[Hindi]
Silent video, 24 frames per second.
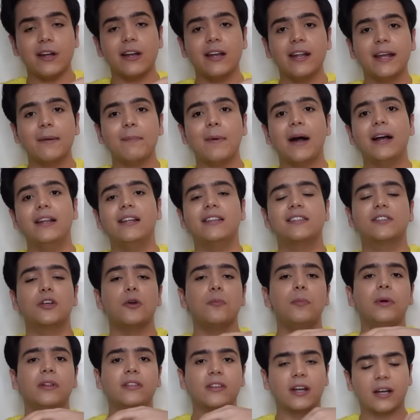करने के बाद इसके
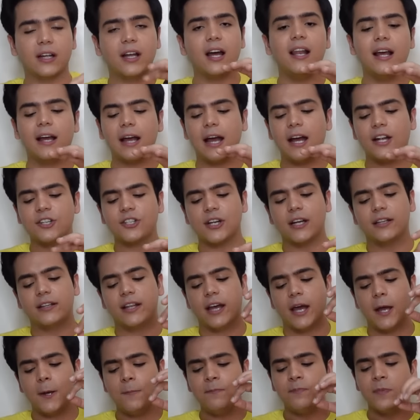ऊपर तड़का लगाया
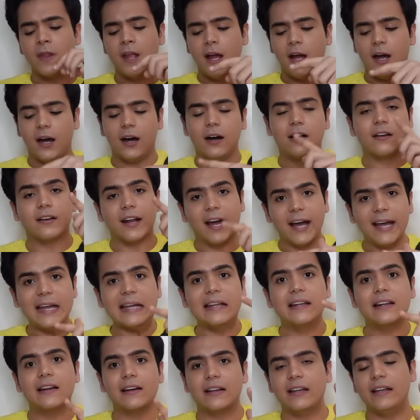जाता है राय
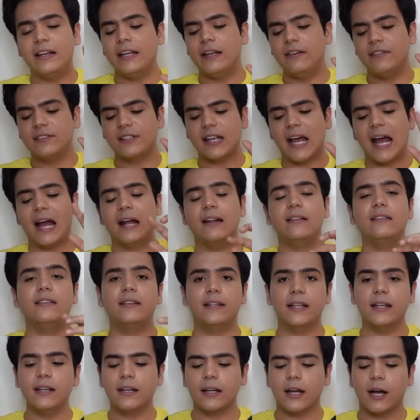करी लीव्स एंड
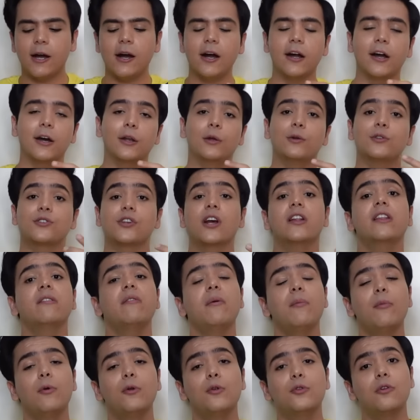तिल का अगर गुजराती
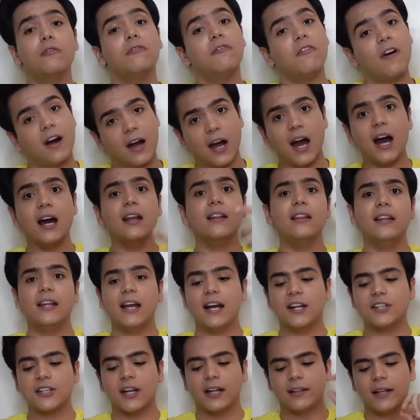में बोलूँ तो बघार
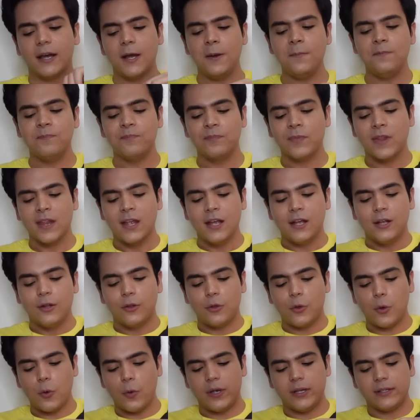दिया जाता है
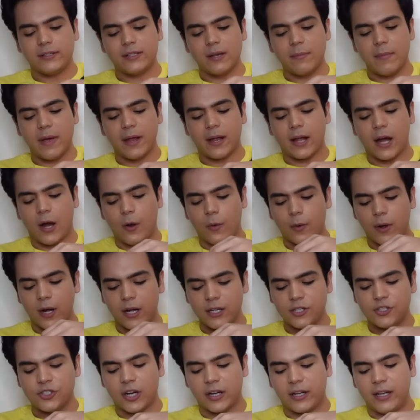तो इसे मैं
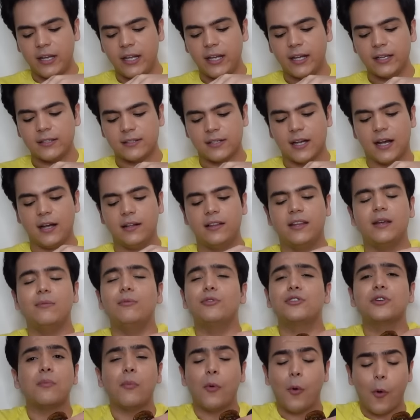खाऊंगा चटनी के साथ ये
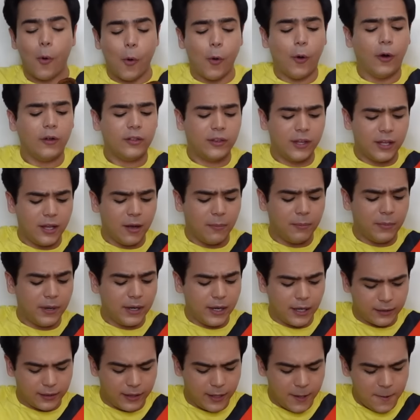मुझे बहुत यम्मी
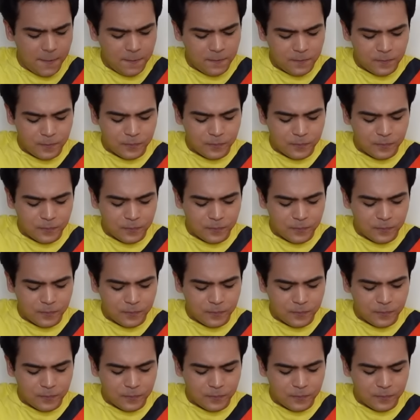लगते हैं